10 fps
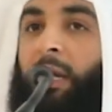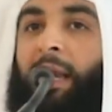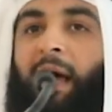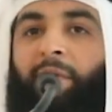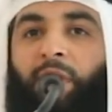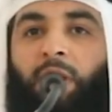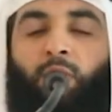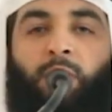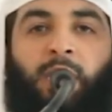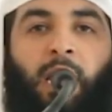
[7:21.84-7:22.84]
لا في
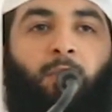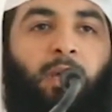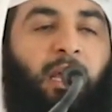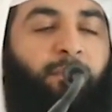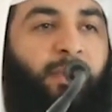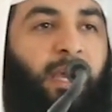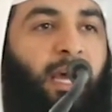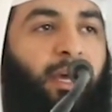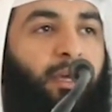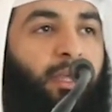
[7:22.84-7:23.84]
دنيا ولا في
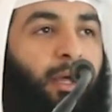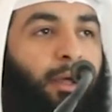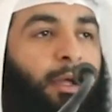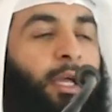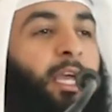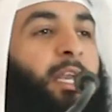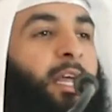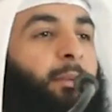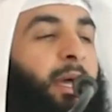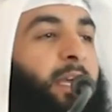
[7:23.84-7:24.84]
آخرة
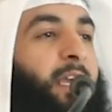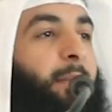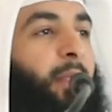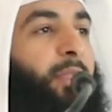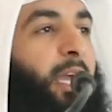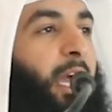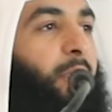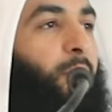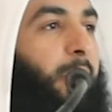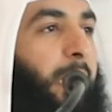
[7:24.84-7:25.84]
إنما هي
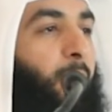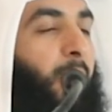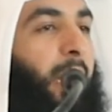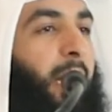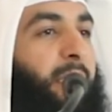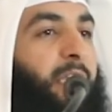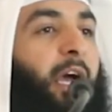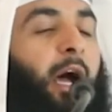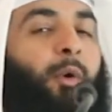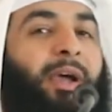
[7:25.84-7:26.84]
مضيعة للأوقات
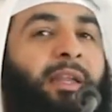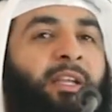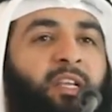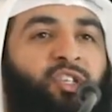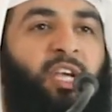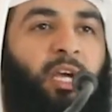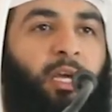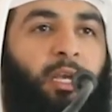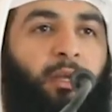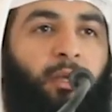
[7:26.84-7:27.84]
أو أن
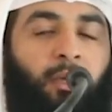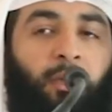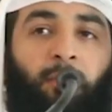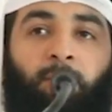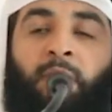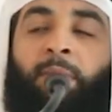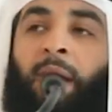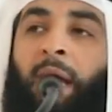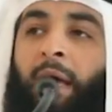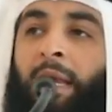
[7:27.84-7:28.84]
ينشغل
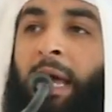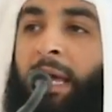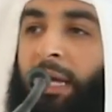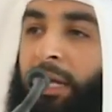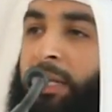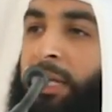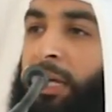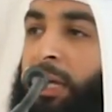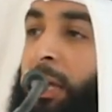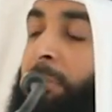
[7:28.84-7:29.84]
بما لا
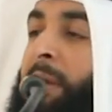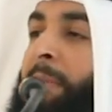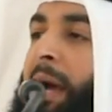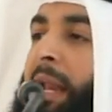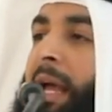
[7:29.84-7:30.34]
يعنيه بما